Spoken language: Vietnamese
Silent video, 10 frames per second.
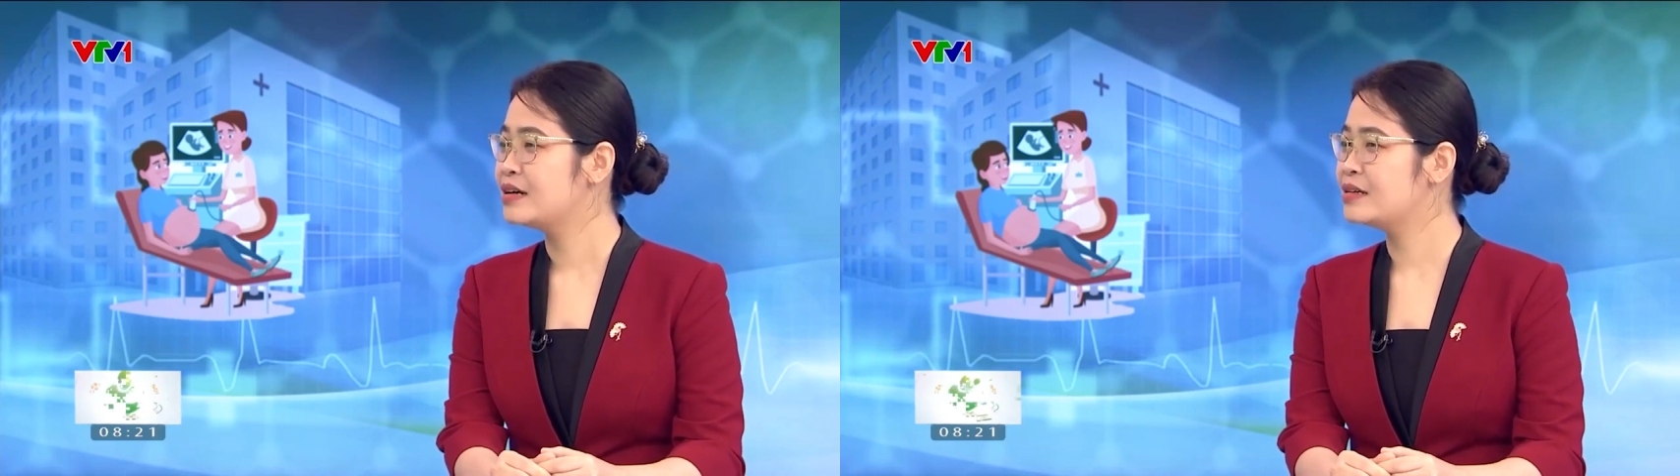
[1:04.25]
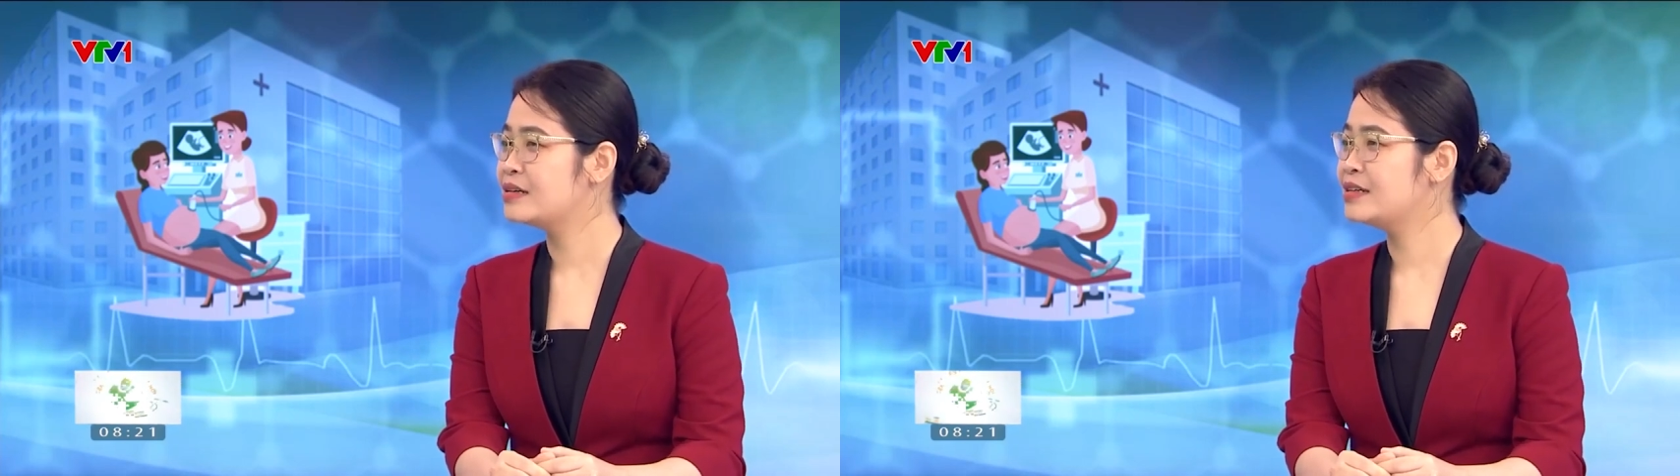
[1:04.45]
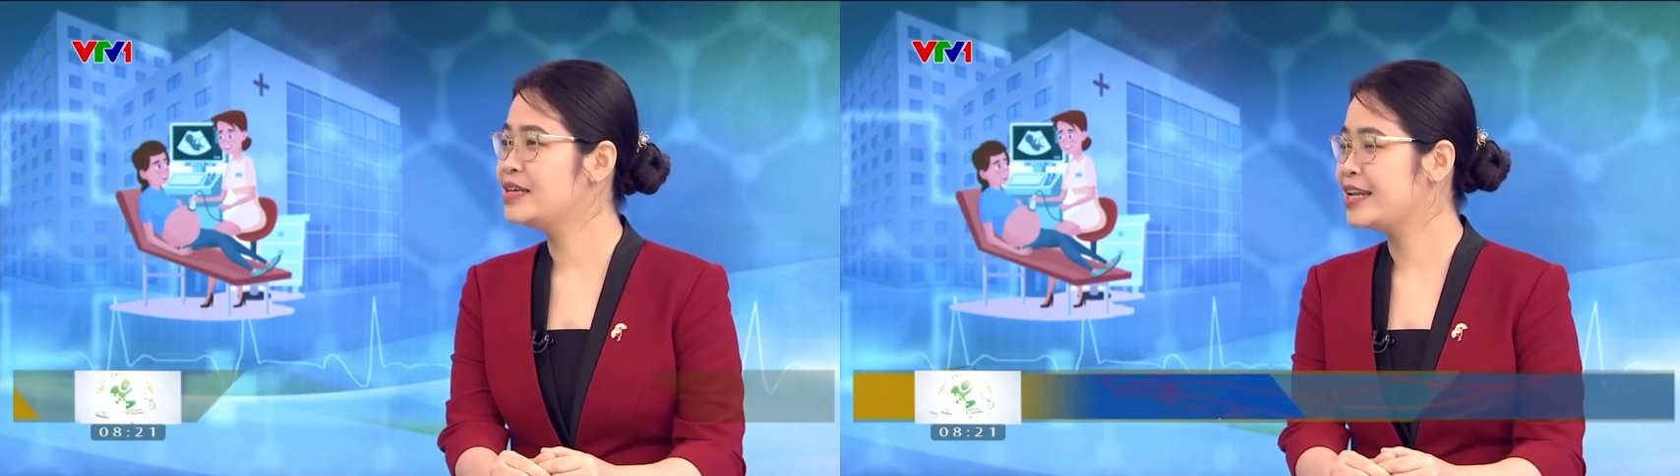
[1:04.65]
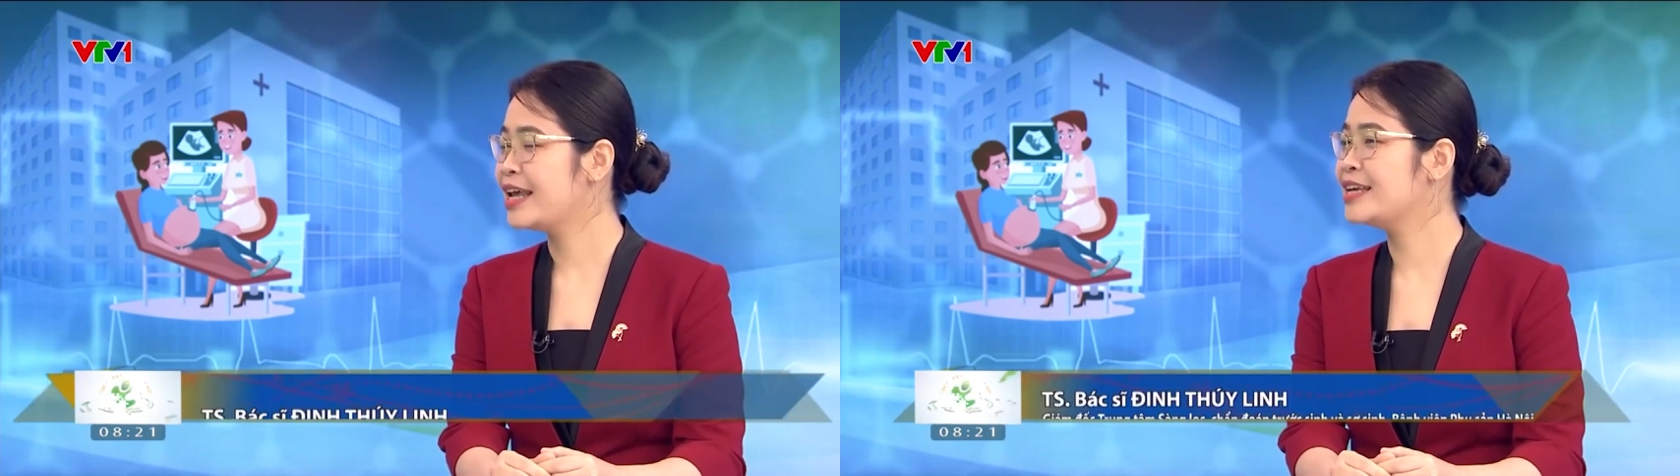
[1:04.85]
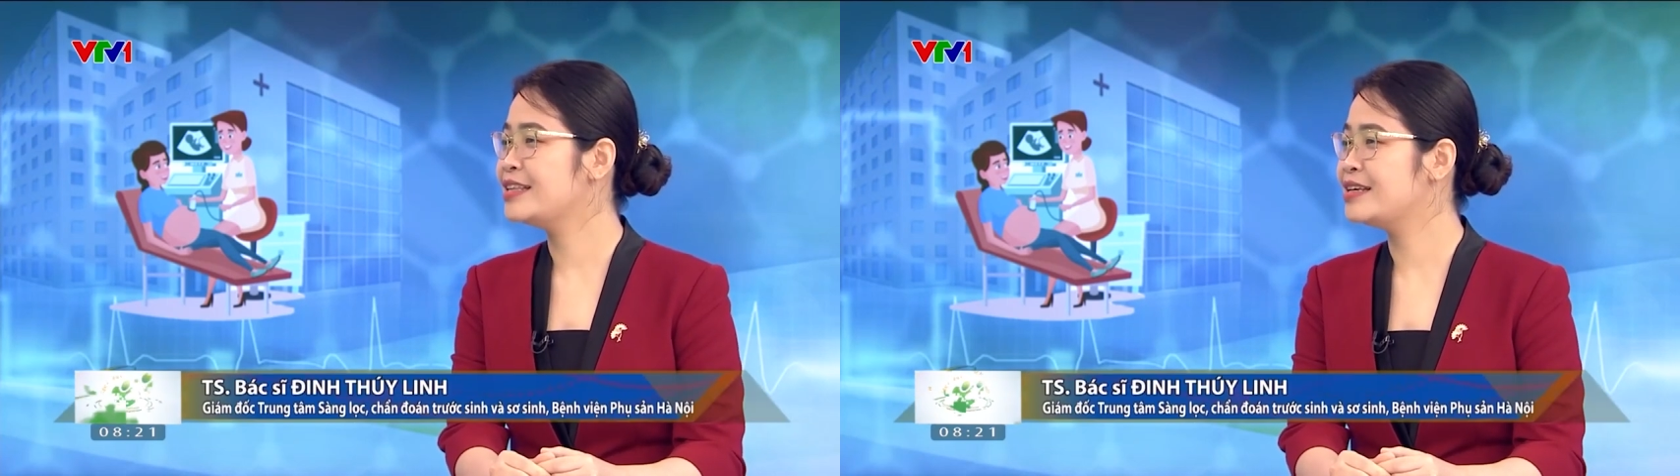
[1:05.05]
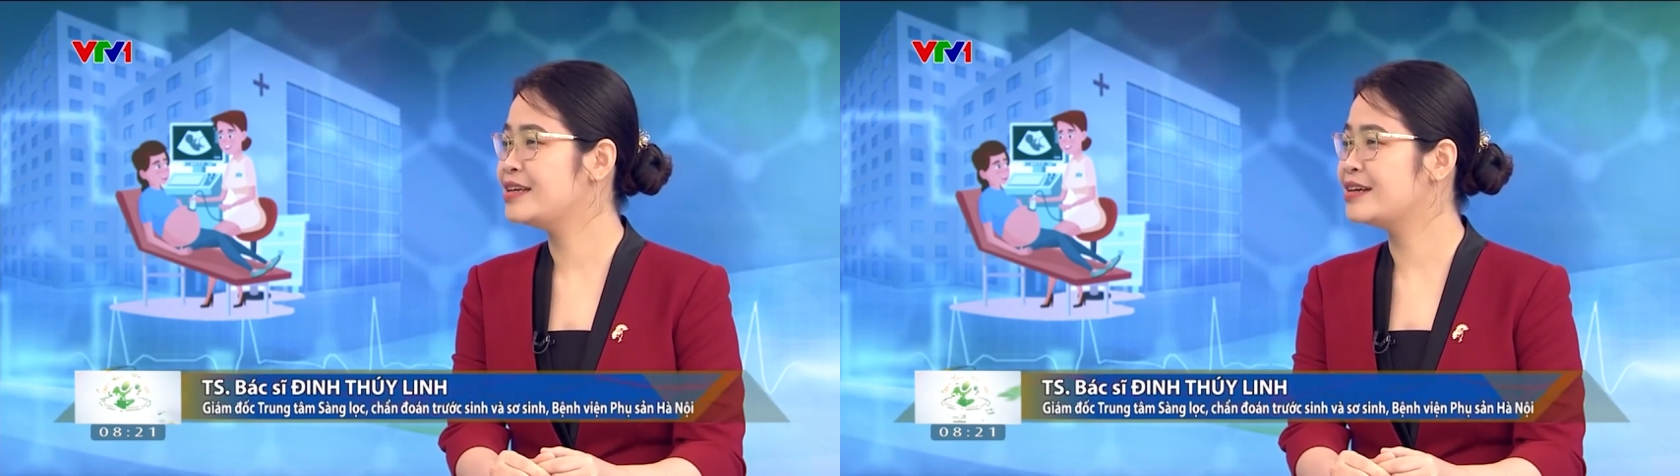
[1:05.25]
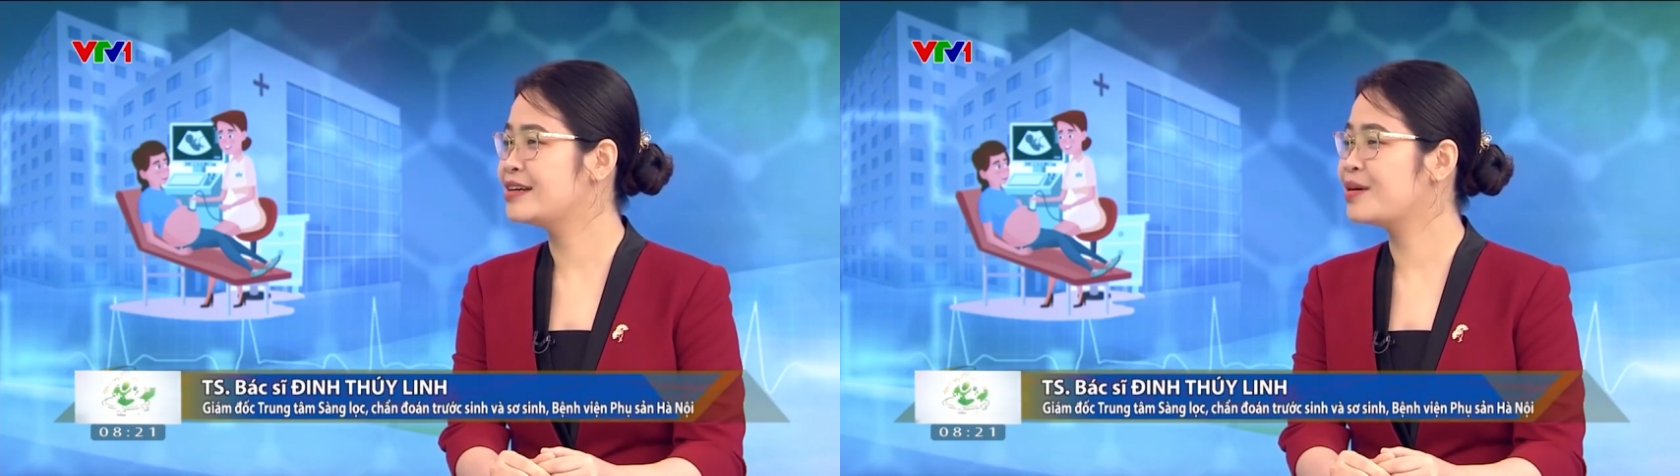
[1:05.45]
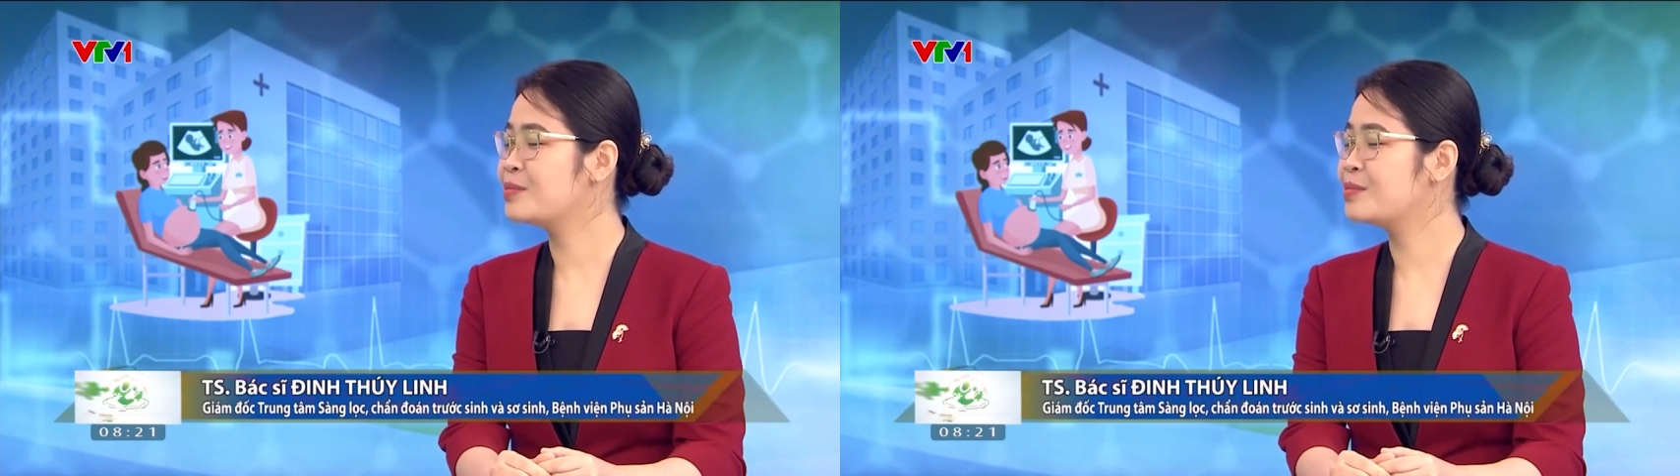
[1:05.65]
À, hiện nay thì